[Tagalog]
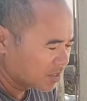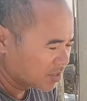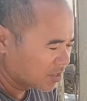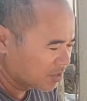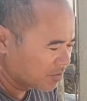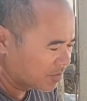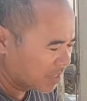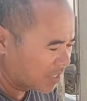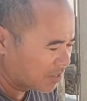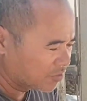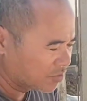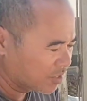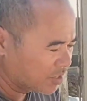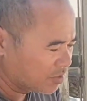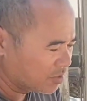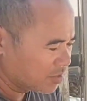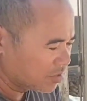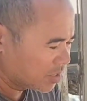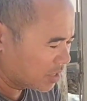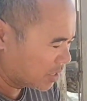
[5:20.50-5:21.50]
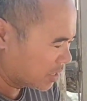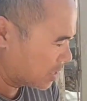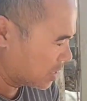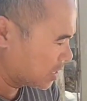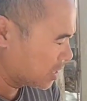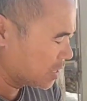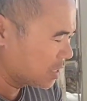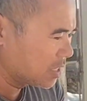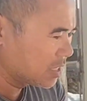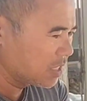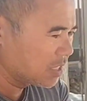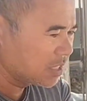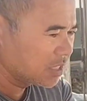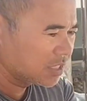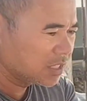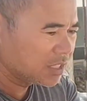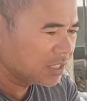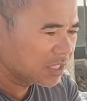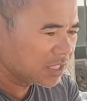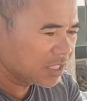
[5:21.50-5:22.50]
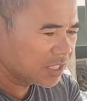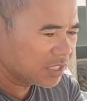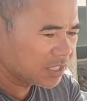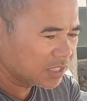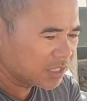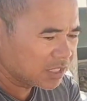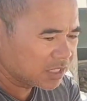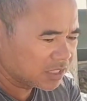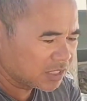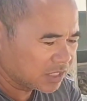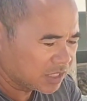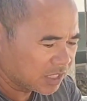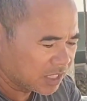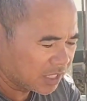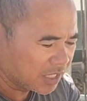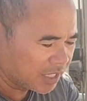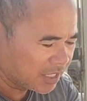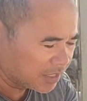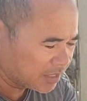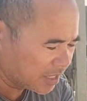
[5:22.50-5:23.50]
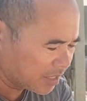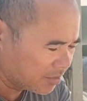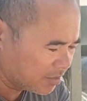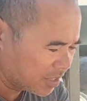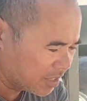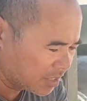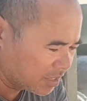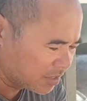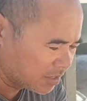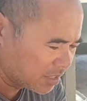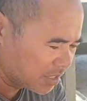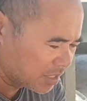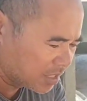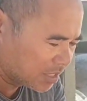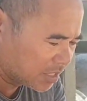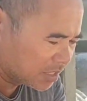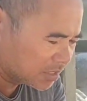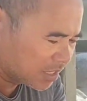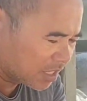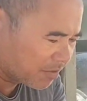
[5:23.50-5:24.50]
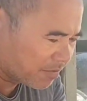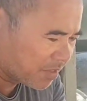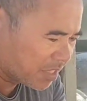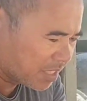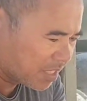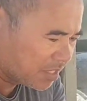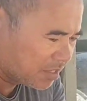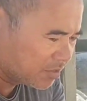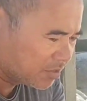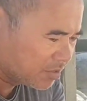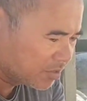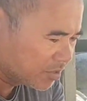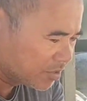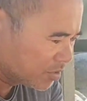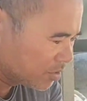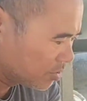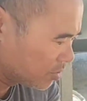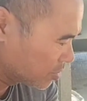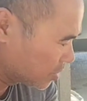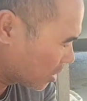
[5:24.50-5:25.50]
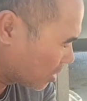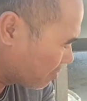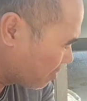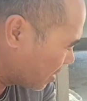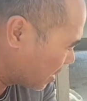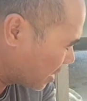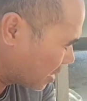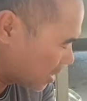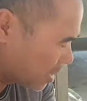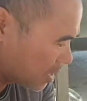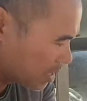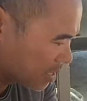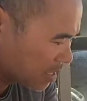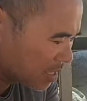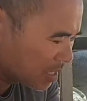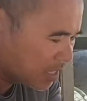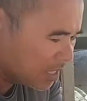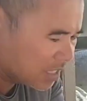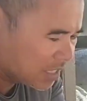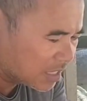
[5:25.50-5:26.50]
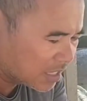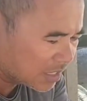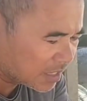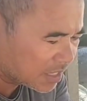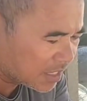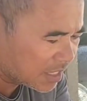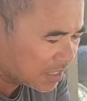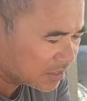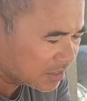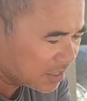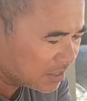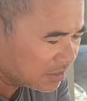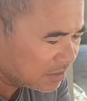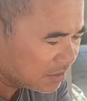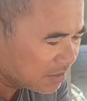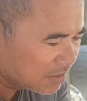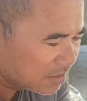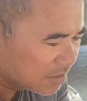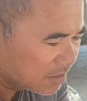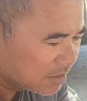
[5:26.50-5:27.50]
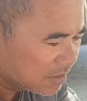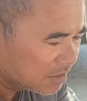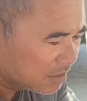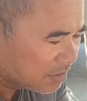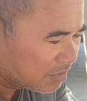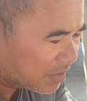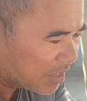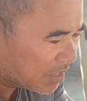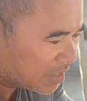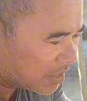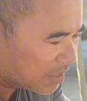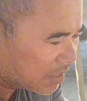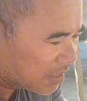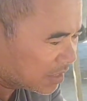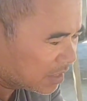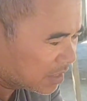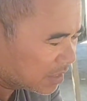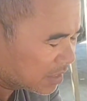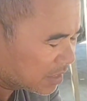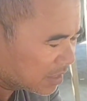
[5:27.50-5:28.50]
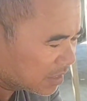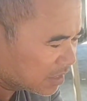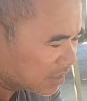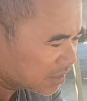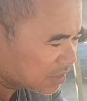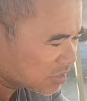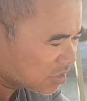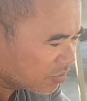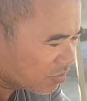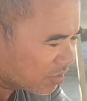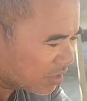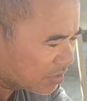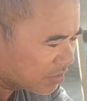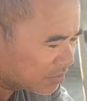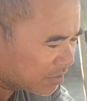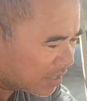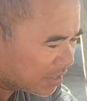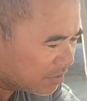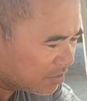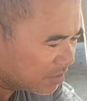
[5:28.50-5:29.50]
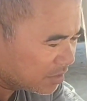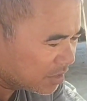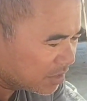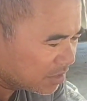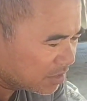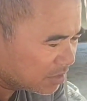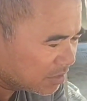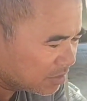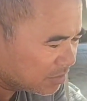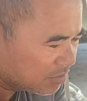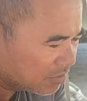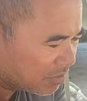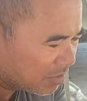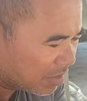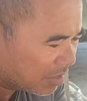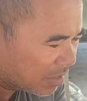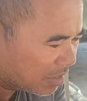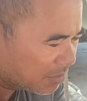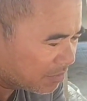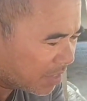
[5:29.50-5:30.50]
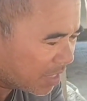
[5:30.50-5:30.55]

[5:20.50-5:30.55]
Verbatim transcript: So mga din oh, uh, maglagay na tayo ng uh, terminal no yung terminal ay hininang na natin para sigurado tayong uh,